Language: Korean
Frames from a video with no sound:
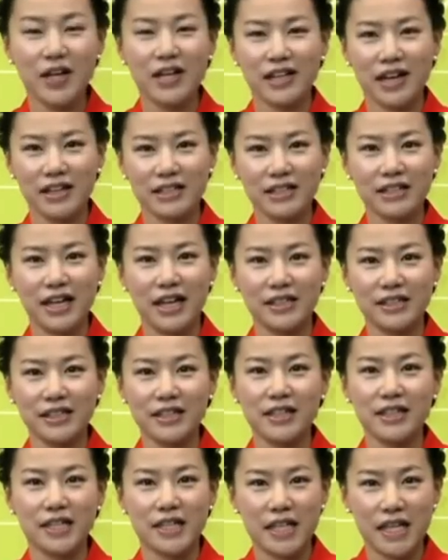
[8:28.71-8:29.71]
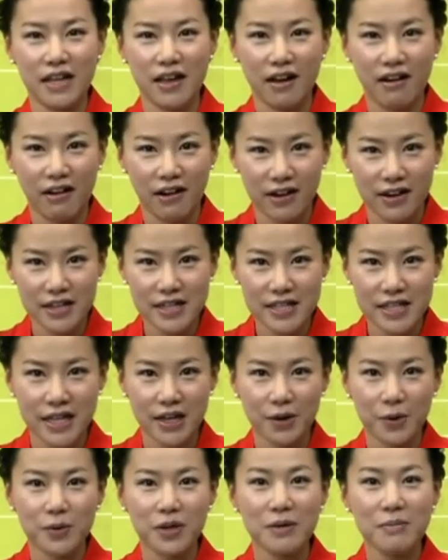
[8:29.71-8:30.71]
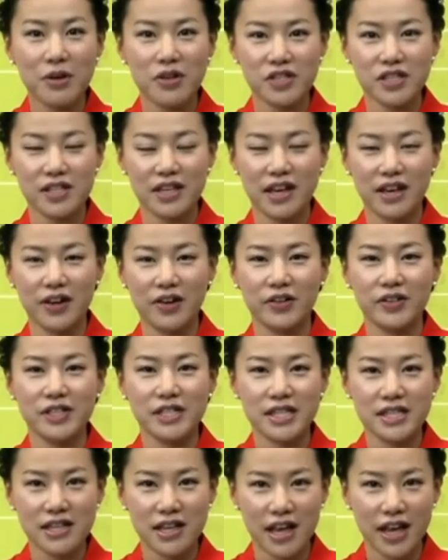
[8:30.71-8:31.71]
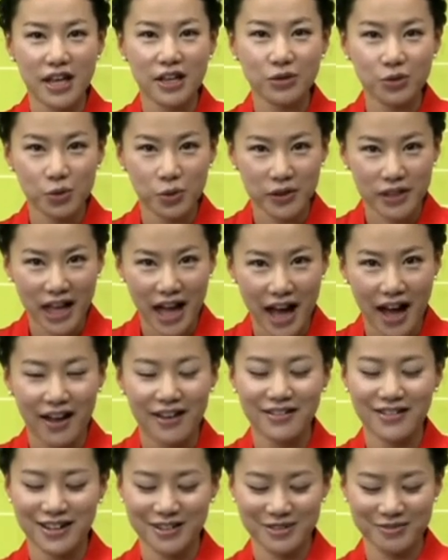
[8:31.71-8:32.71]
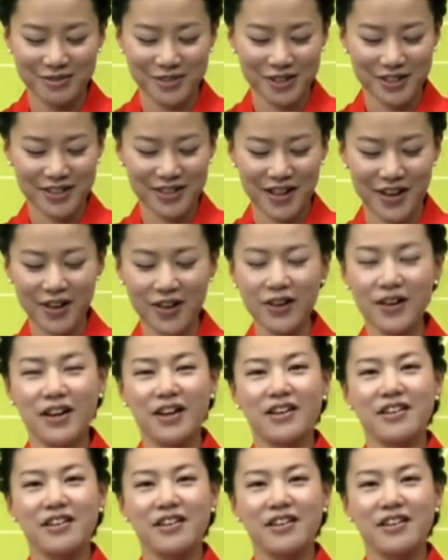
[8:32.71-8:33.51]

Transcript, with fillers: 당신 아들, 니儿子 올해 몇이에요? 今年多大? 라고 물었어요.